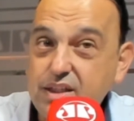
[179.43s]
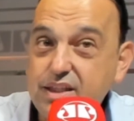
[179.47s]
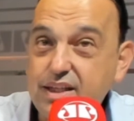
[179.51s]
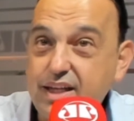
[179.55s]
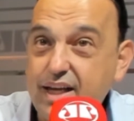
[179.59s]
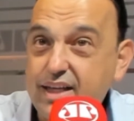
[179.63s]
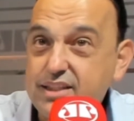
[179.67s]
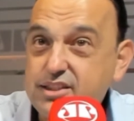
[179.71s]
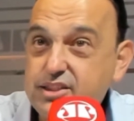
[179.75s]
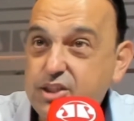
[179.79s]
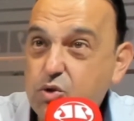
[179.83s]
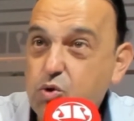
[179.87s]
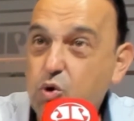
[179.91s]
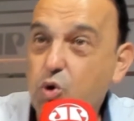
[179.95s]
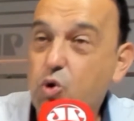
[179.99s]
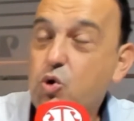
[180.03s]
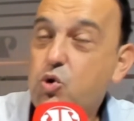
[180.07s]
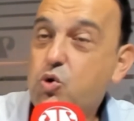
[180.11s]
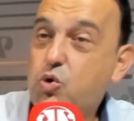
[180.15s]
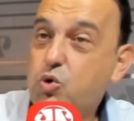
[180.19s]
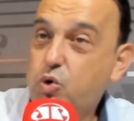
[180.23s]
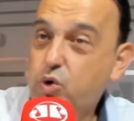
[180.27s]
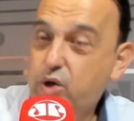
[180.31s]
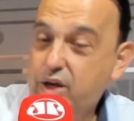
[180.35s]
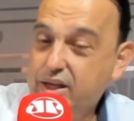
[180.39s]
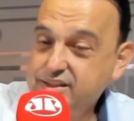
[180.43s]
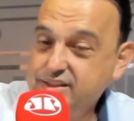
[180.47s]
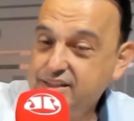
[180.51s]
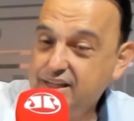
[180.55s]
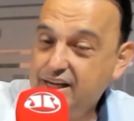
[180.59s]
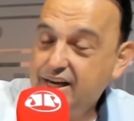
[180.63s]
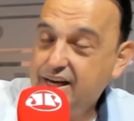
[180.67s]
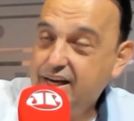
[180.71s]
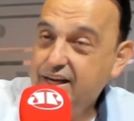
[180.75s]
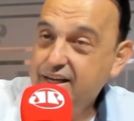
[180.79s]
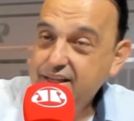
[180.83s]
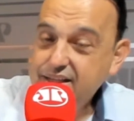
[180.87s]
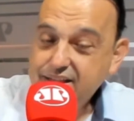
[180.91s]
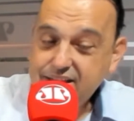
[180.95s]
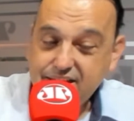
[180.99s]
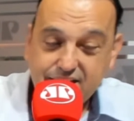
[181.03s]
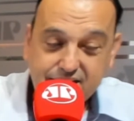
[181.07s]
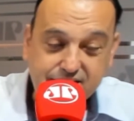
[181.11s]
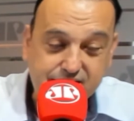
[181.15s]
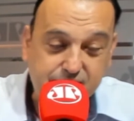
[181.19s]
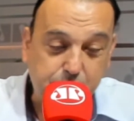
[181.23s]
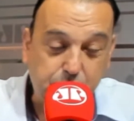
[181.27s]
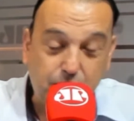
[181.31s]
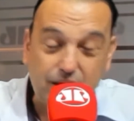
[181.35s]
Né? Se colocou essa, esse